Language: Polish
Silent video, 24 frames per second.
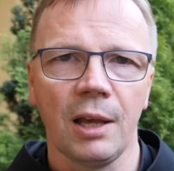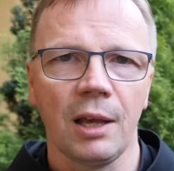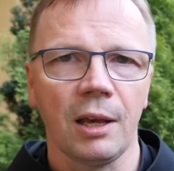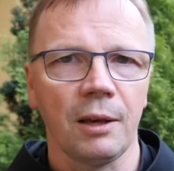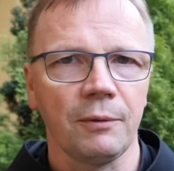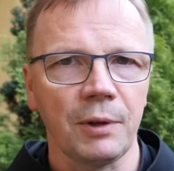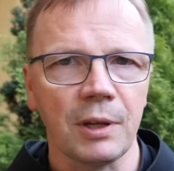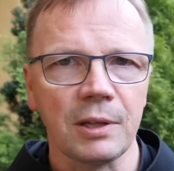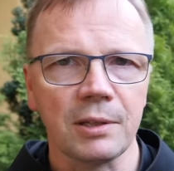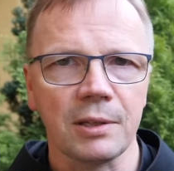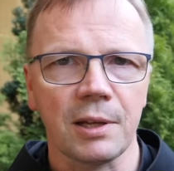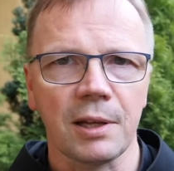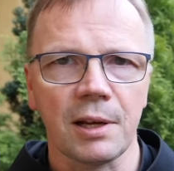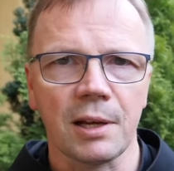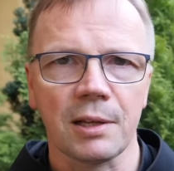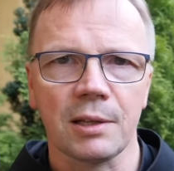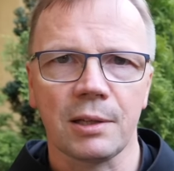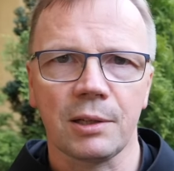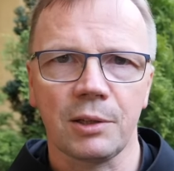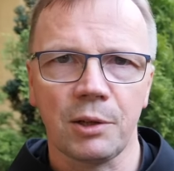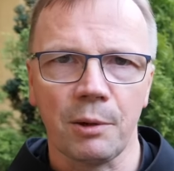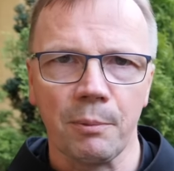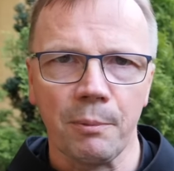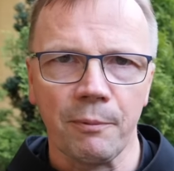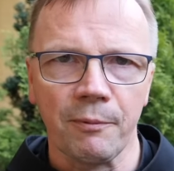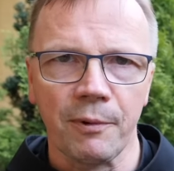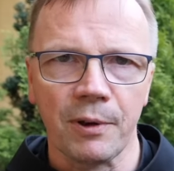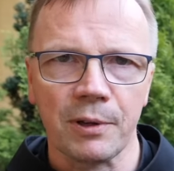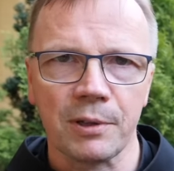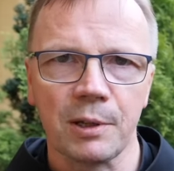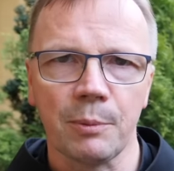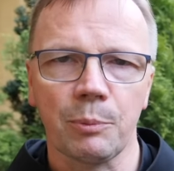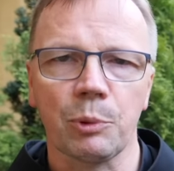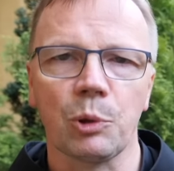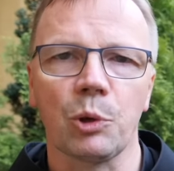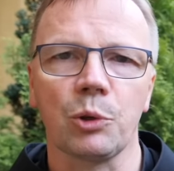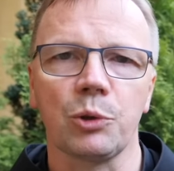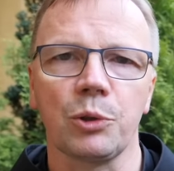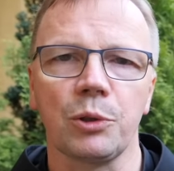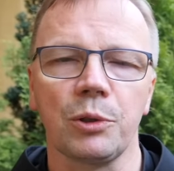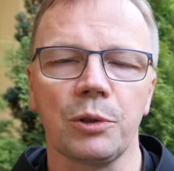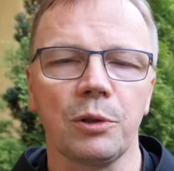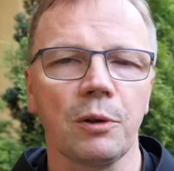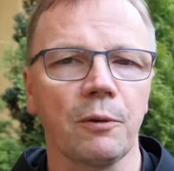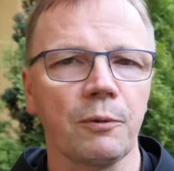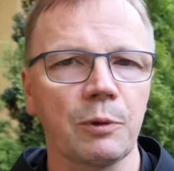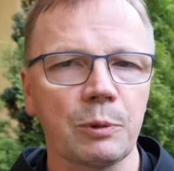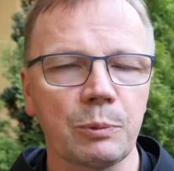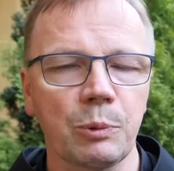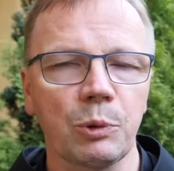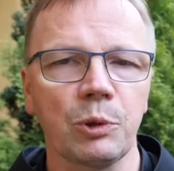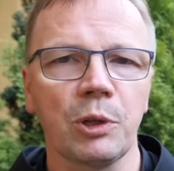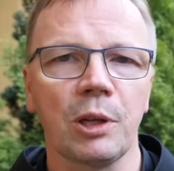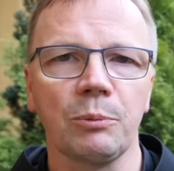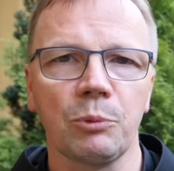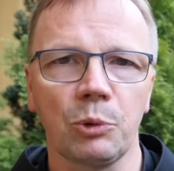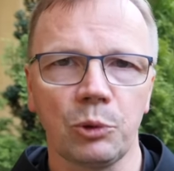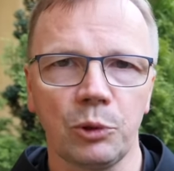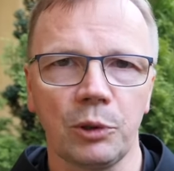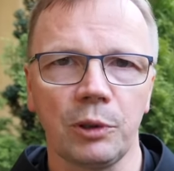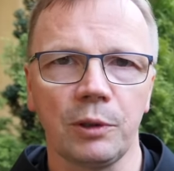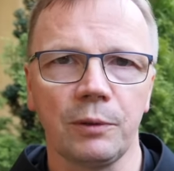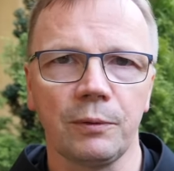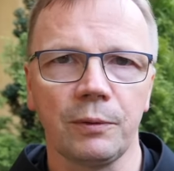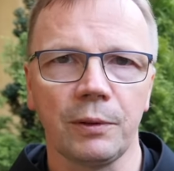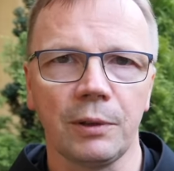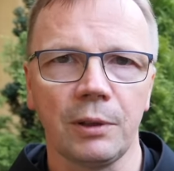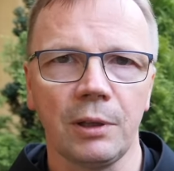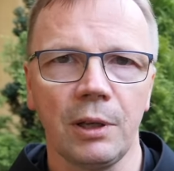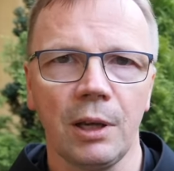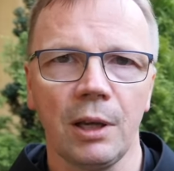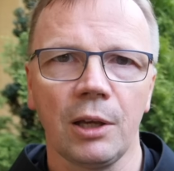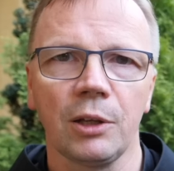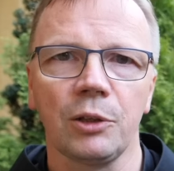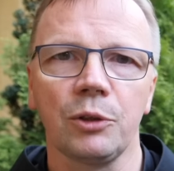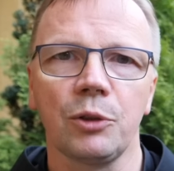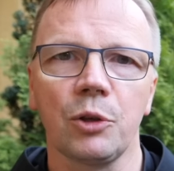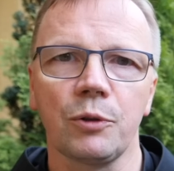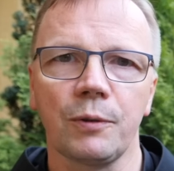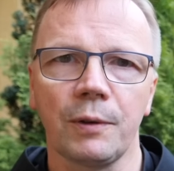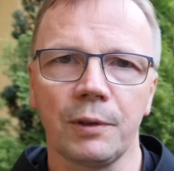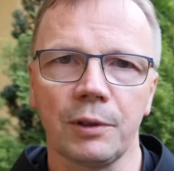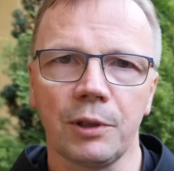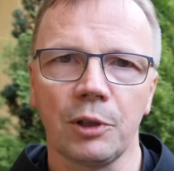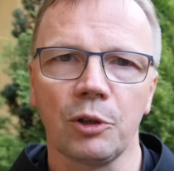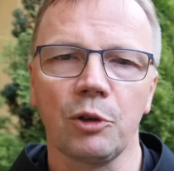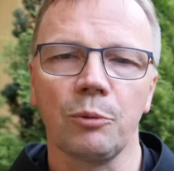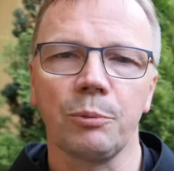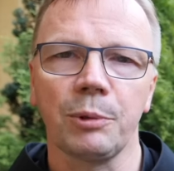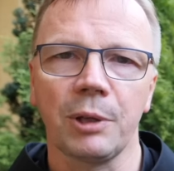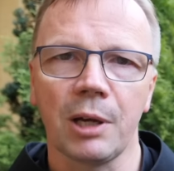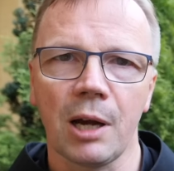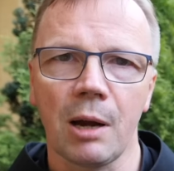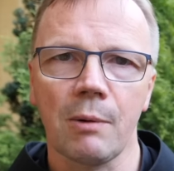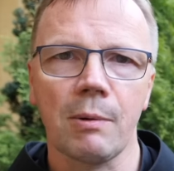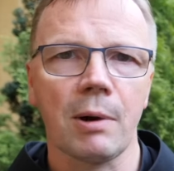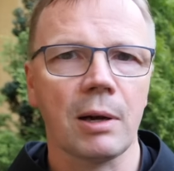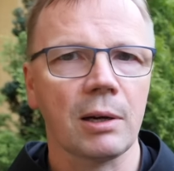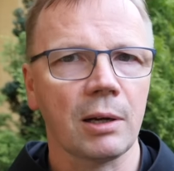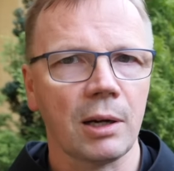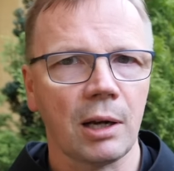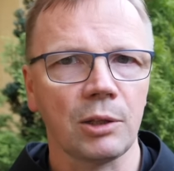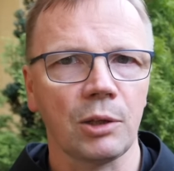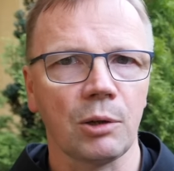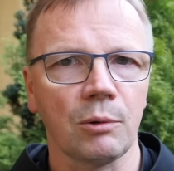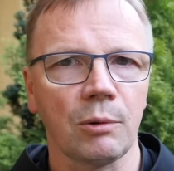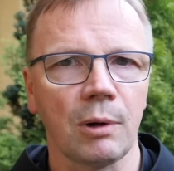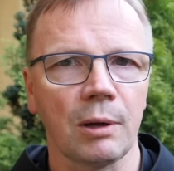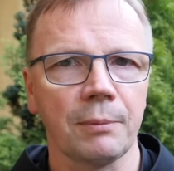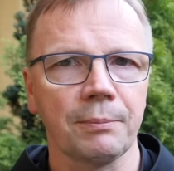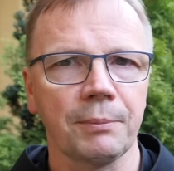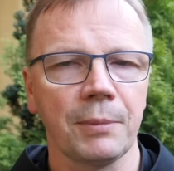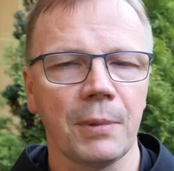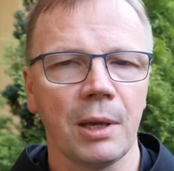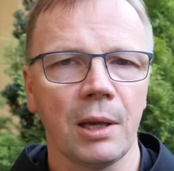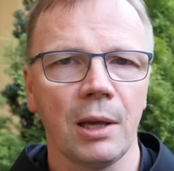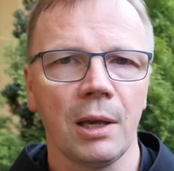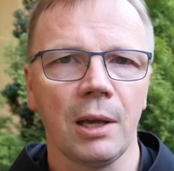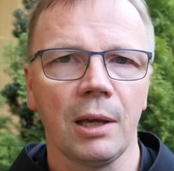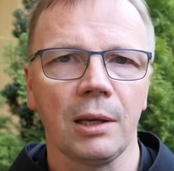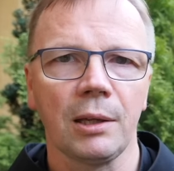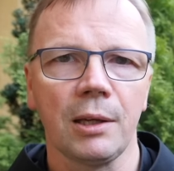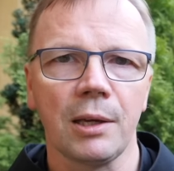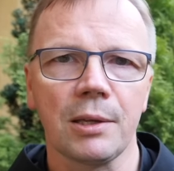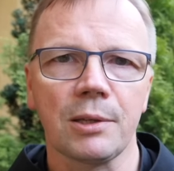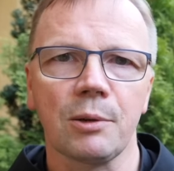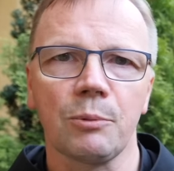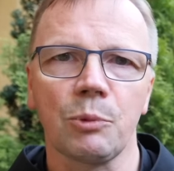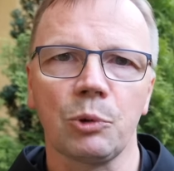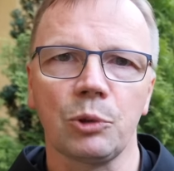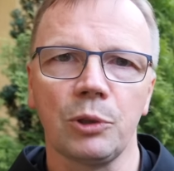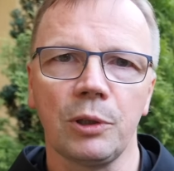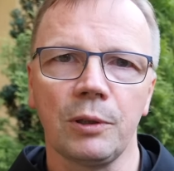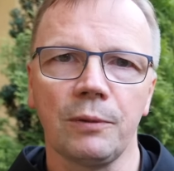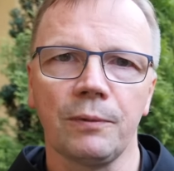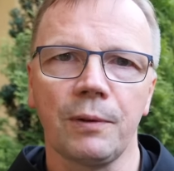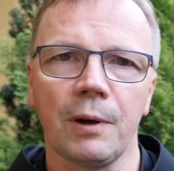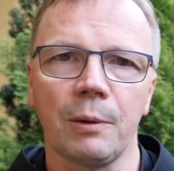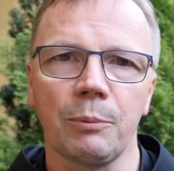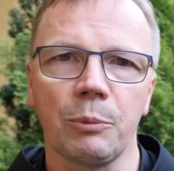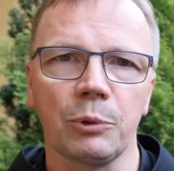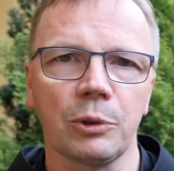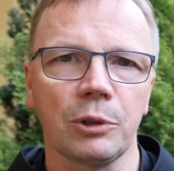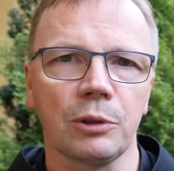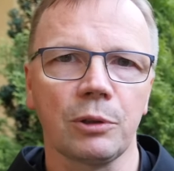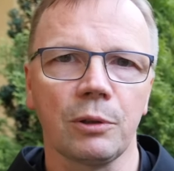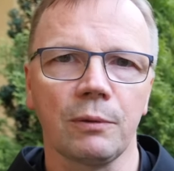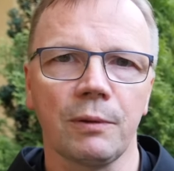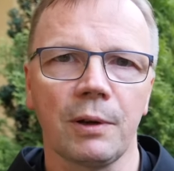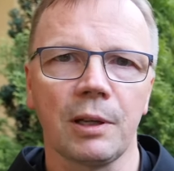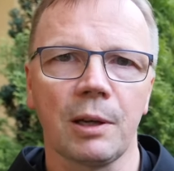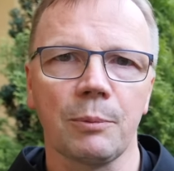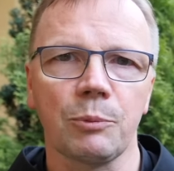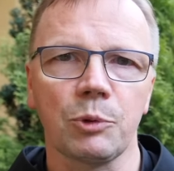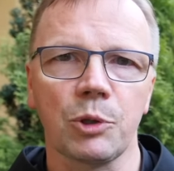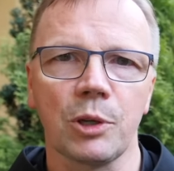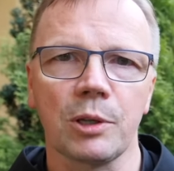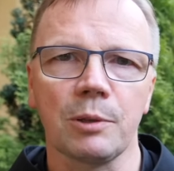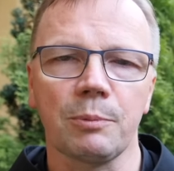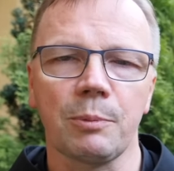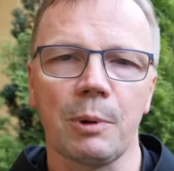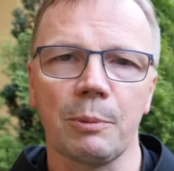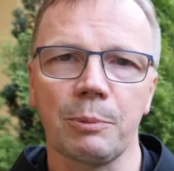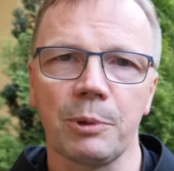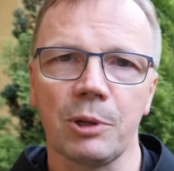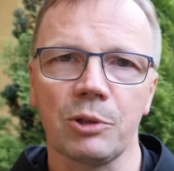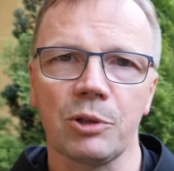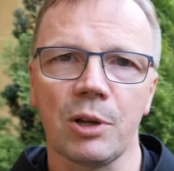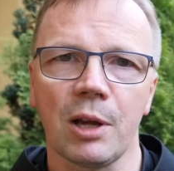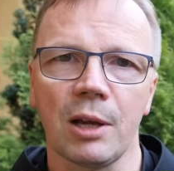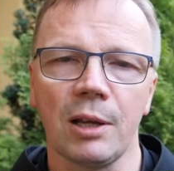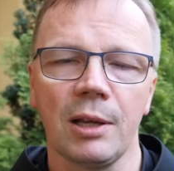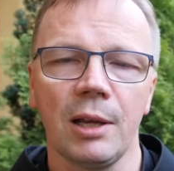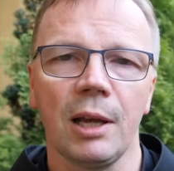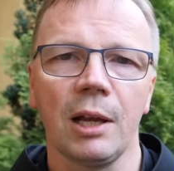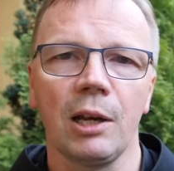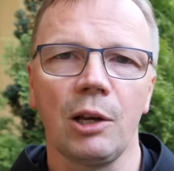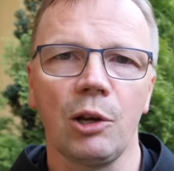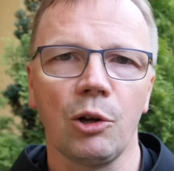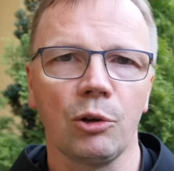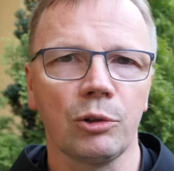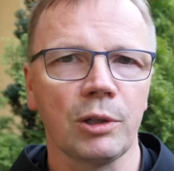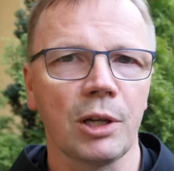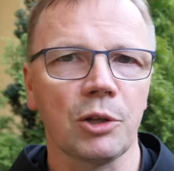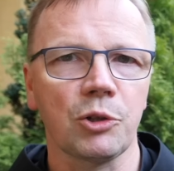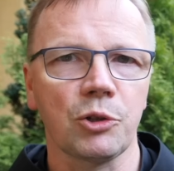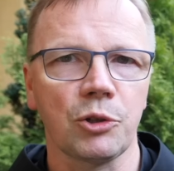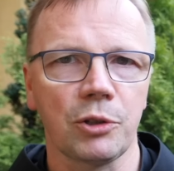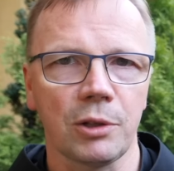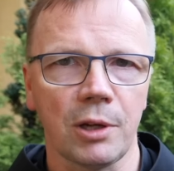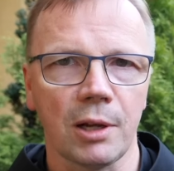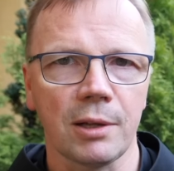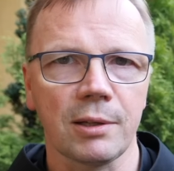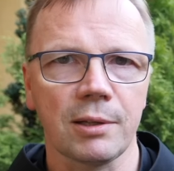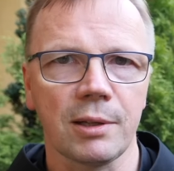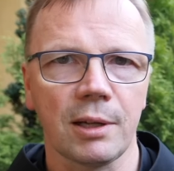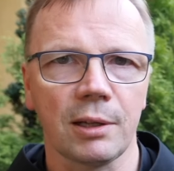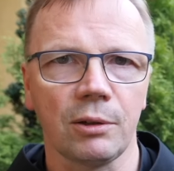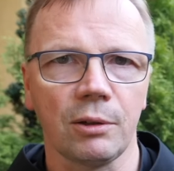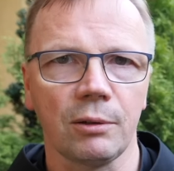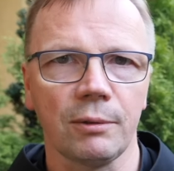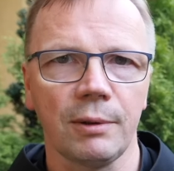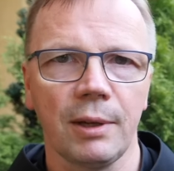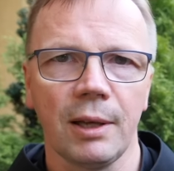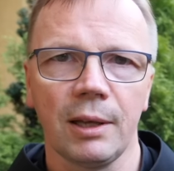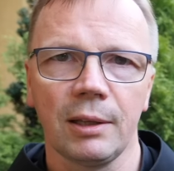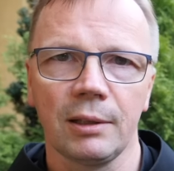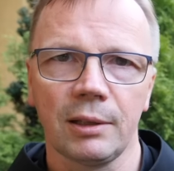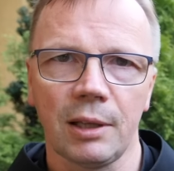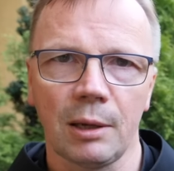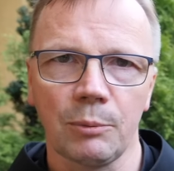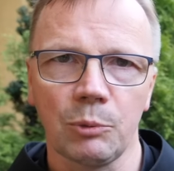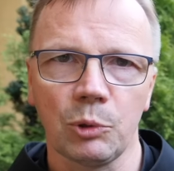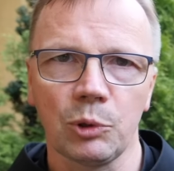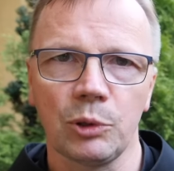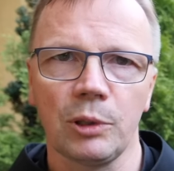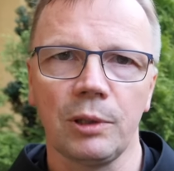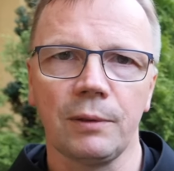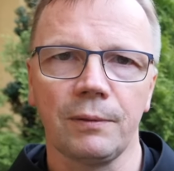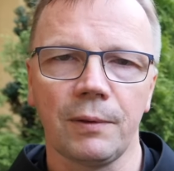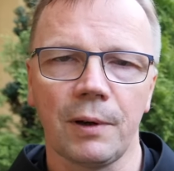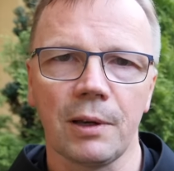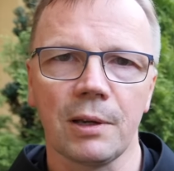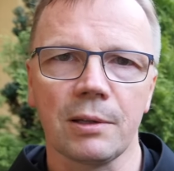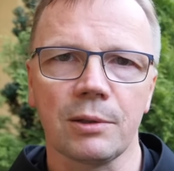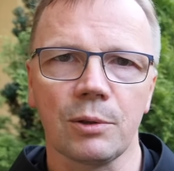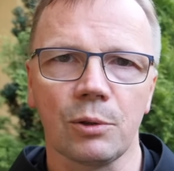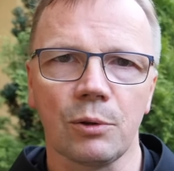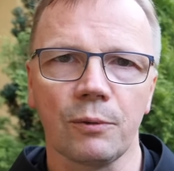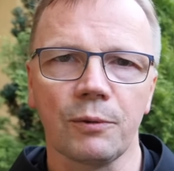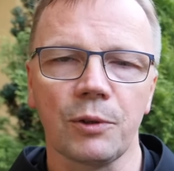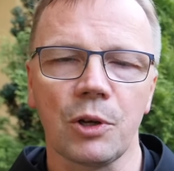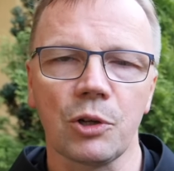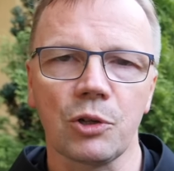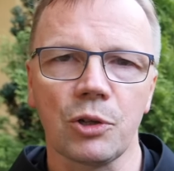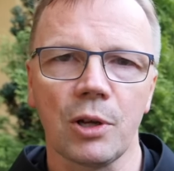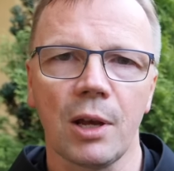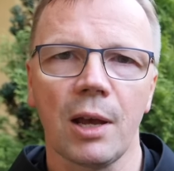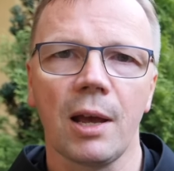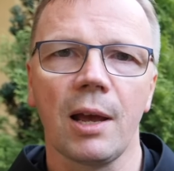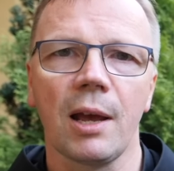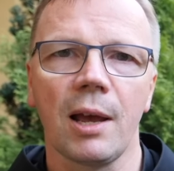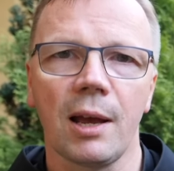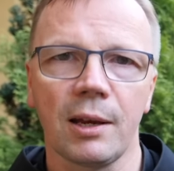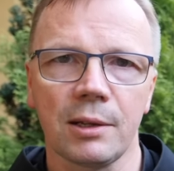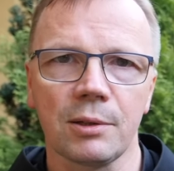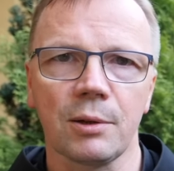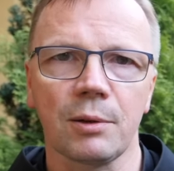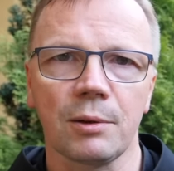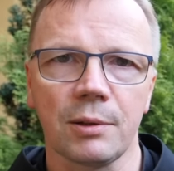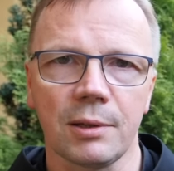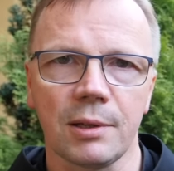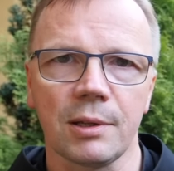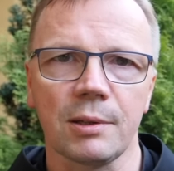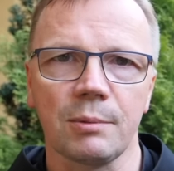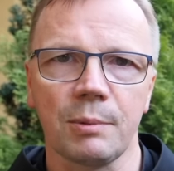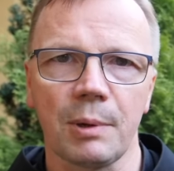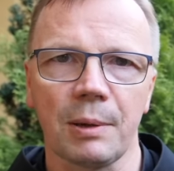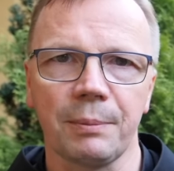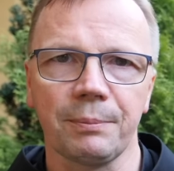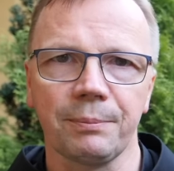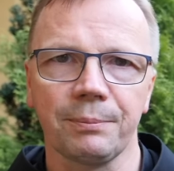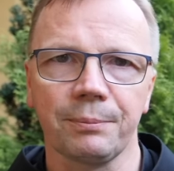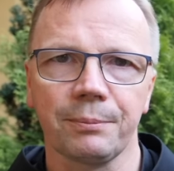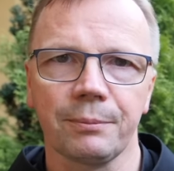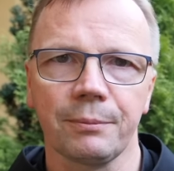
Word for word: Więc teraz chciałbym Was zaprosić do wspólnej modlitwy do świętego Michała Archanioła. Jest to modlitwa podyktowana przez papieża Leona XIII. Ta modlitwa jest również egzorcyzmem.